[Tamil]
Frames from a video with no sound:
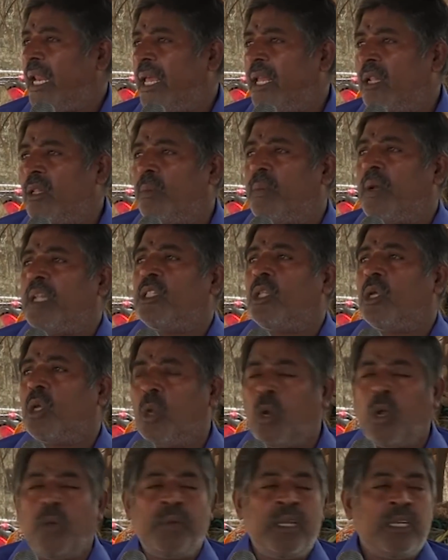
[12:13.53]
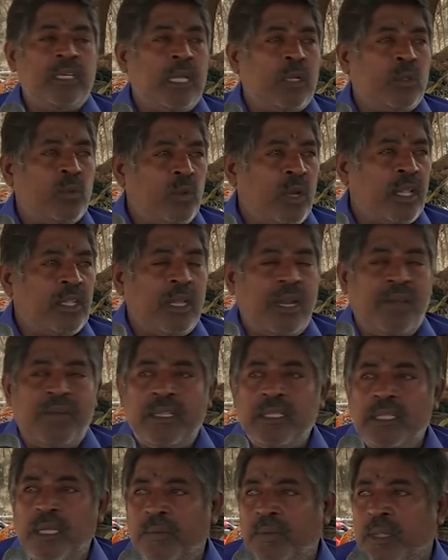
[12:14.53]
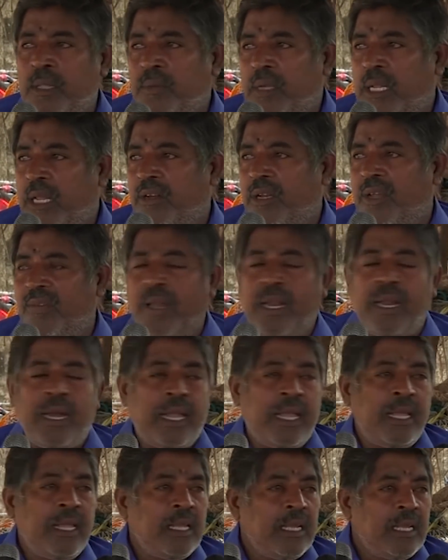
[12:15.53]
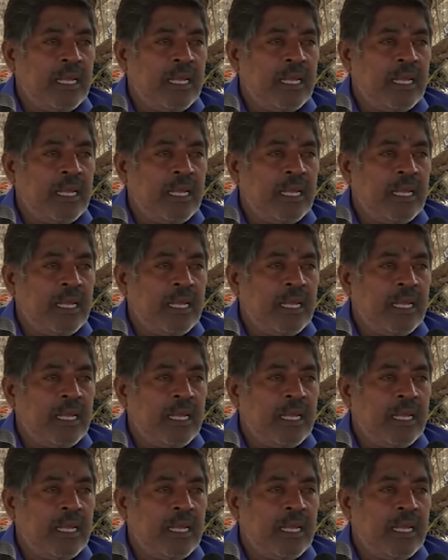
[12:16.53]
இருந்து பத்து கிலோமீட்டர் தூரத்தில் வந்து எமது மீனவற்ற வேலைகளை